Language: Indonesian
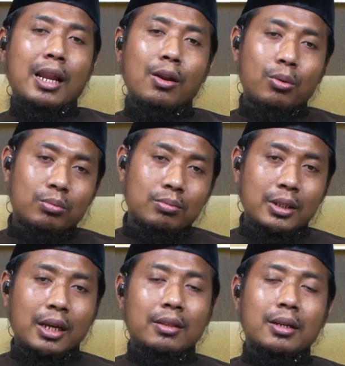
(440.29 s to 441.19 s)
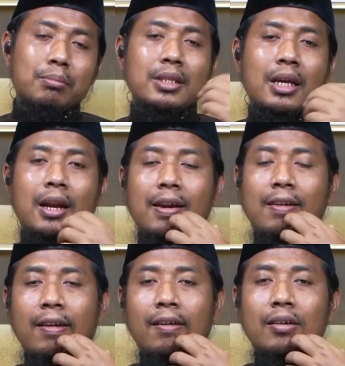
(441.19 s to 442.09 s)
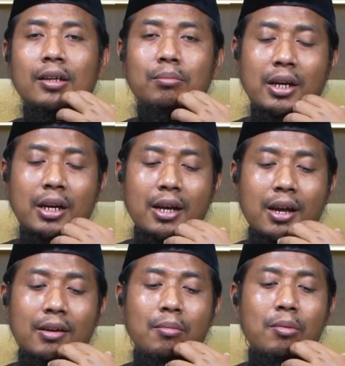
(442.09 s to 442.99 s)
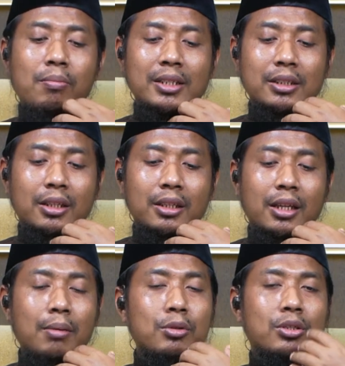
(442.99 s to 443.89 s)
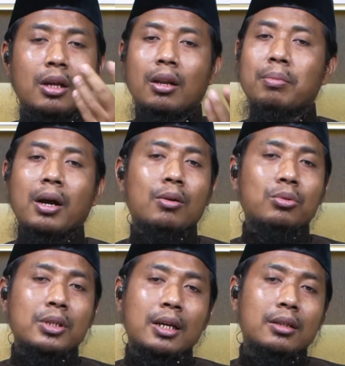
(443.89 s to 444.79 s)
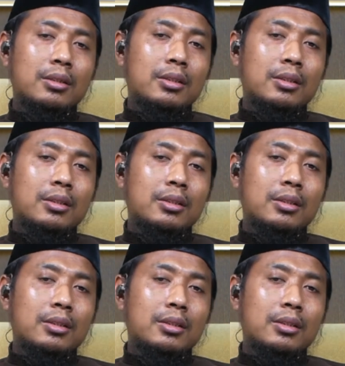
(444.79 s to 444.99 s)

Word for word: Kalau yang terbesar adalah mendengar dan membaca cerita nabi, insya Allah pengaruhnya